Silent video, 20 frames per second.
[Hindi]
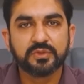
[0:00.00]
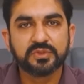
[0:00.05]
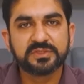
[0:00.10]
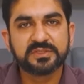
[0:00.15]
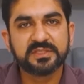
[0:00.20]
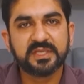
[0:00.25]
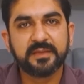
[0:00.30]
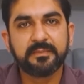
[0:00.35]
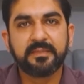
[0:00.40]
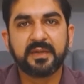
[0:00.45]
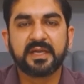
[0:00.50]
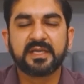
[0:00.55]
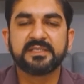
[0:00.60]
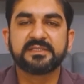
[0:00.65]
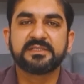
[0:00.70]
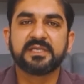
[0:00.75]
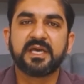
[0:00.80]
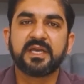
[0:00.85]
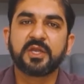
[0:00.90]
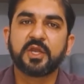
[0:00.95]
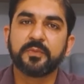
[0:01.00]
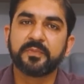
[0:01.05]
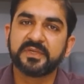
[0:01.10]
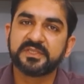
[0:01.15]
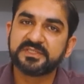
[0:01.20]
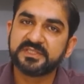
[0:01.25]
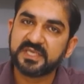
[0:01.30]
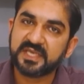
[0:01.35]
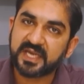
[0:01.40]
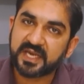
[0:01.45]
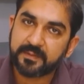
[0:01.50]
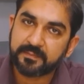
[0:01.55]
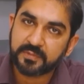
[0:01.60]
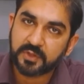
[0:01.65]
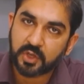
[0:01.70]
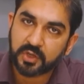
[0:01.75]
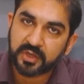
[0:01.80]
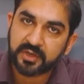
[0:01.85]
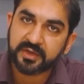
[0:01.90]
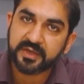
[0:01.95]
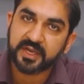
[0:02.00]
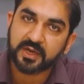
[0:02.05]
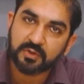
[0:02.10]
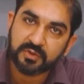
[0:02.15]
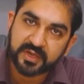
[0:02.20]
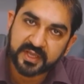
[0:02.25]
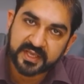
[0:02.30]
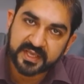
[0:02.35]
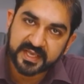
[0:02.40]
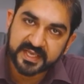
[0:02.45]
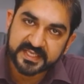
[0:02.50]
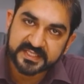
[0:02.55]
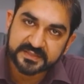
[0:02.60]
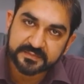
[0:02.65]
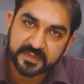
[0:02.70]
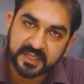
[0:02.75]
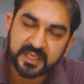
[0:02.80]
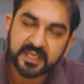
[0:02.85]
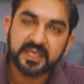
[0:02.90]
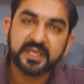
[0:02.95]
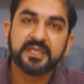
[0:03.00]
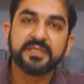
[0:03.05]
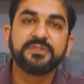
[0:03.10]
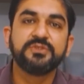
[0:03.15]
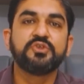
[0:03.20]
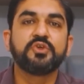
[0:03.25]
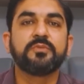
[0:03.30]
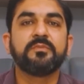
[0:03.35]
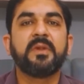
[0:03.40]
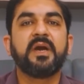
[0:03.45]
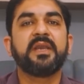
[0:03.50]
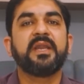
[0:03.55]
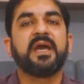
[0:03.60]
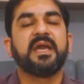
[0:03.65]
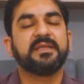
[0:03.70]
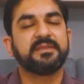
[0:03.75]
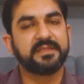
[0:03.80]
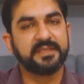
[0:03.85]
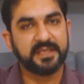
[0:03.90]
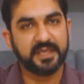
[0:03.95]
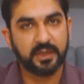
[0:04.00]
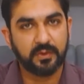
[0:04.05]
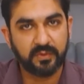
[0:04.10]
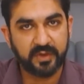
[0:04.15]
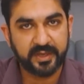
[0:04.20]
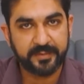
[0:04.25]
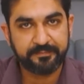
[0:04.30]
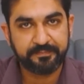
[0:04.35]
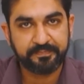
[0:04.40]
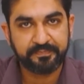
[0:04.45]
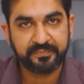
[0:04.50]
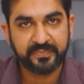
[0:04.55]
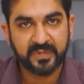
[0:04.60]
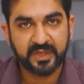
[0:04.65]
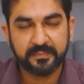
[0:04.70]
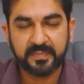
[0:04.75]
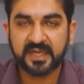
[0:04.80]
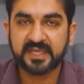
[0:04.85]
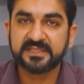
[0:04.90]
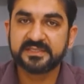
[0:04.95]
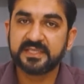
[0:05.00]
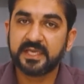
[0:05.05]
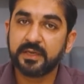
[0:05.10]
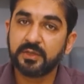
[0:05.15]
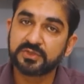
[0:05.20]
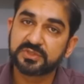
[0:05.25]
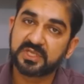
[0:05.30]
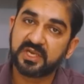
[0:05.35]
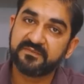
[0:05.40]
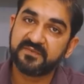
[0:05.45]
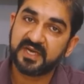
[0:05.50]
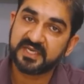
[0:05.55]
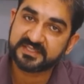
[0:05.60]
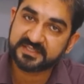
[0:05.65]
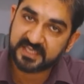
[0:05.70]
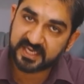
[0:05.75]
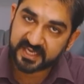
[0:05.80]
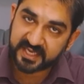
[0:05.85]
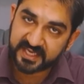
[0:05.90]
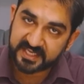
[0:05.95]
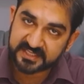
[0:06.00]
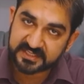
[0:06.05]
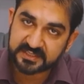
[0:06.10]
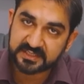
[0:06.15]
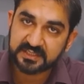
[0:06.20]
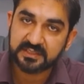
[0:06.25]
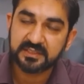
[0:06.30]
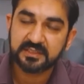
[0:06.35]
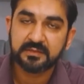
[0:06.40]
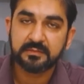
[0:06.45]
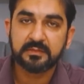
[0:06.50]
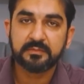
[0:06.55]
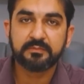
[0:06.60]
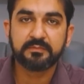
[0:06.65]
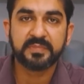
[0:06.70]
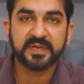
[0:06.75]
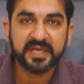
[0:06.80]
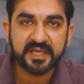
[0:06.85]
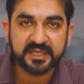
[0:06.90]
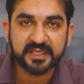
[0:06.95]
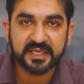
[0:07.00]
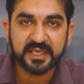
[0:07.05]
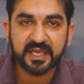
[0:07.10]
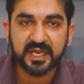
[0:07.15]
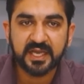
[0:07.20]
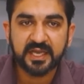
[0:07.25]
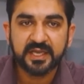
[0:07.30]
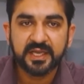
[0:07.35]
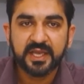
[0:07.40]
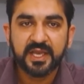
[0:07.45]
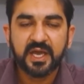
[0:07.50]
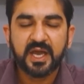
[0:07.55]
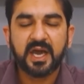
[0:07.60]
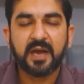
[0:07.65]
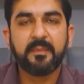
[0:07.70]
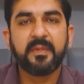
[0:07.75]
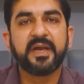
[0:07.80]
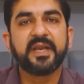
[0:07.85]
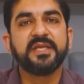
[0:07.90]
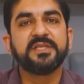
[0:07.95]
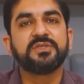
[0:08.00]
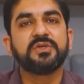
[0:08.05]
उसने पाकिस्तान के ऊपर छः अरब डॉलर रिकॉर्डिक केस में जुर्माना आयद किया हुआ है पाकिस्तान ने उसके खिलाफ अच्छा केस प्लीट किया हमारे